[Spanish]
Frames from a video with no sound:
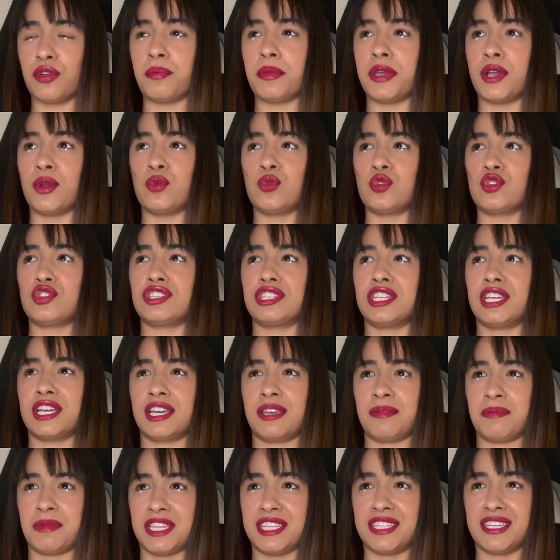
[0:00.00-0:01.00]
me gusta que
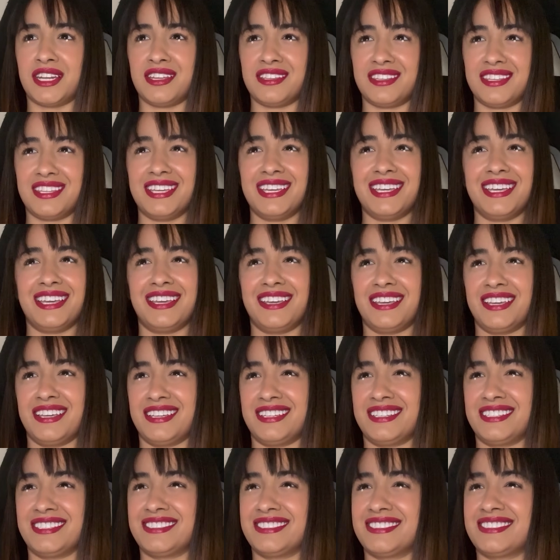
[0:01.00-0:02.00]
me trate
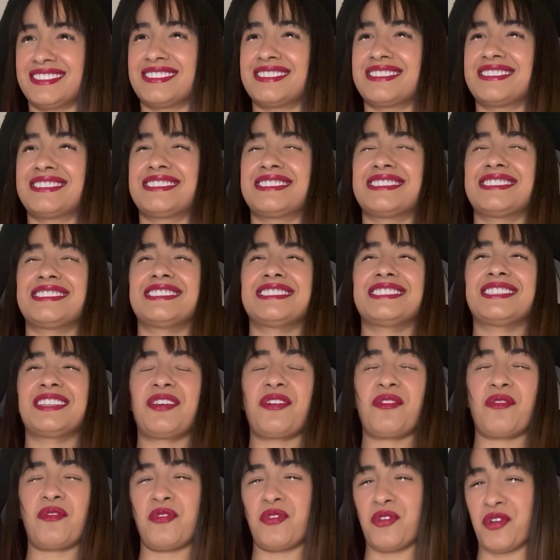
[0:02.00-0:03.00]

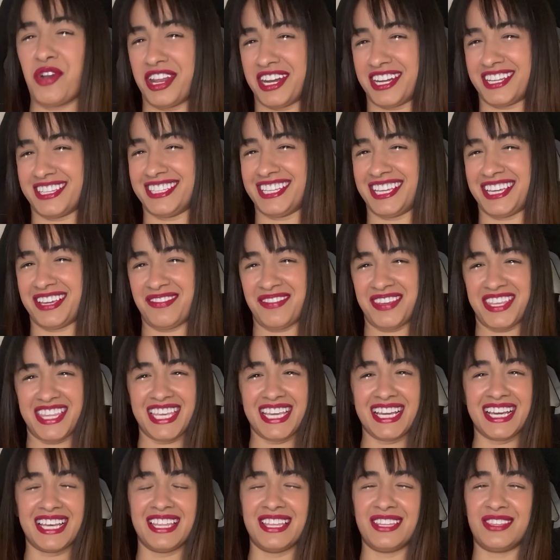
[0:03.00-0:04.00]
fuerte, que me
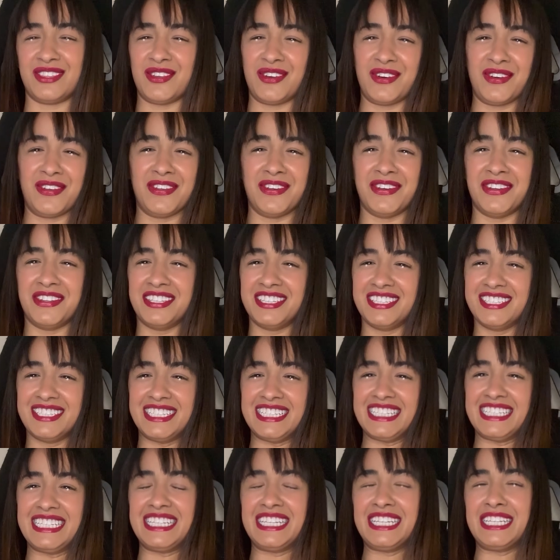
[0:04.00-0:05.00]
diga de todo.
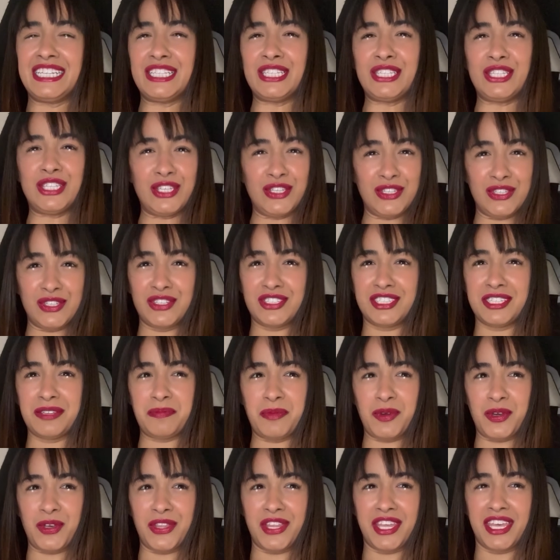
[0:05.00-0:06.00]
Todo tipo
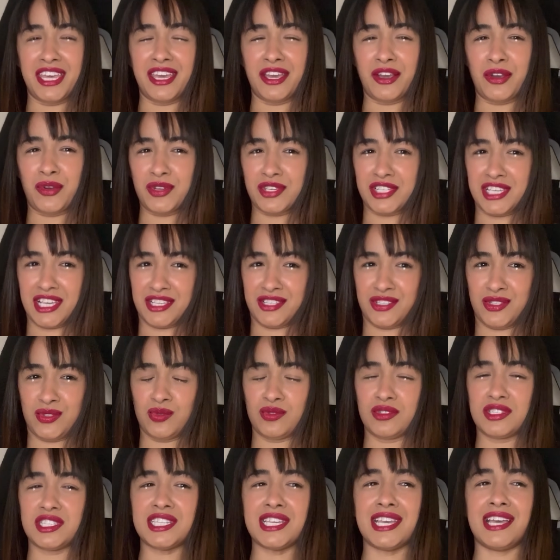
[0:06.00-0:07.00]
de cosas
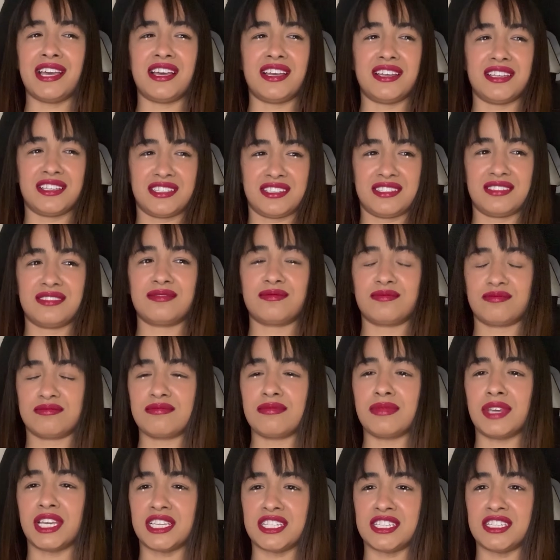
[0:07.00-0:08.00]
sucias
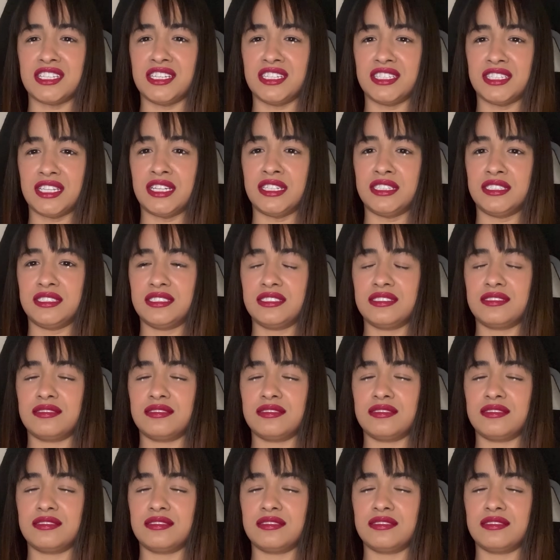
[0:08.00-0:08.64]
me excitan.